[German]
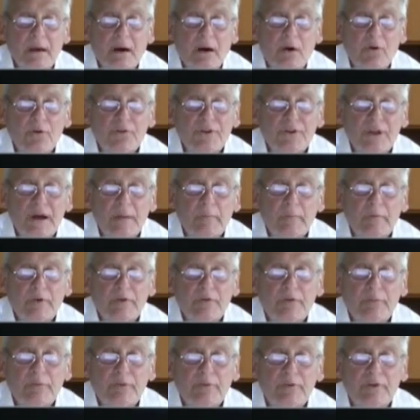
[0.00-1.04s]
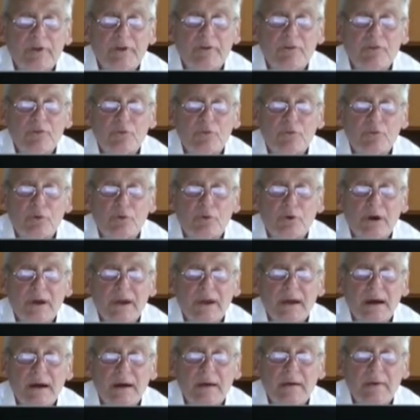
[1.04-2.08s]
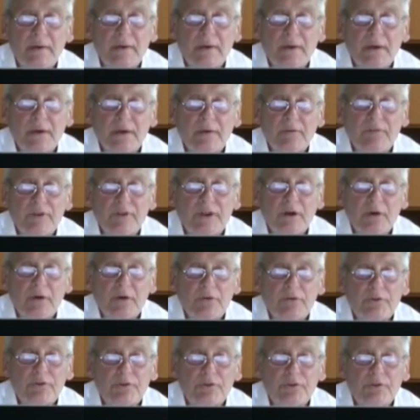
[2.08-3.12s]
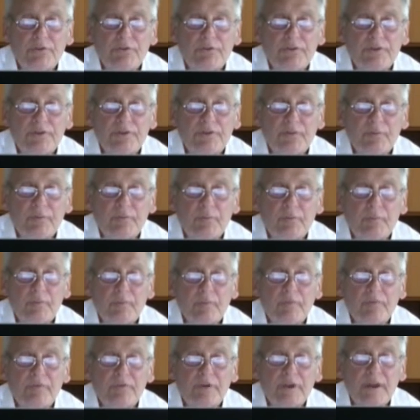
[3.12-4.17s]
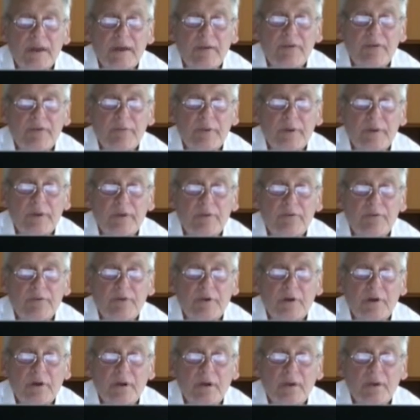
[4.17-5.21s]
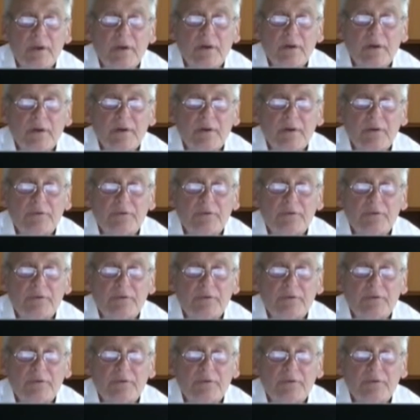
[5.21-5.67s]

Ausnahme ist bisher Südkorea, wie der russische Vizefinanzminister äh,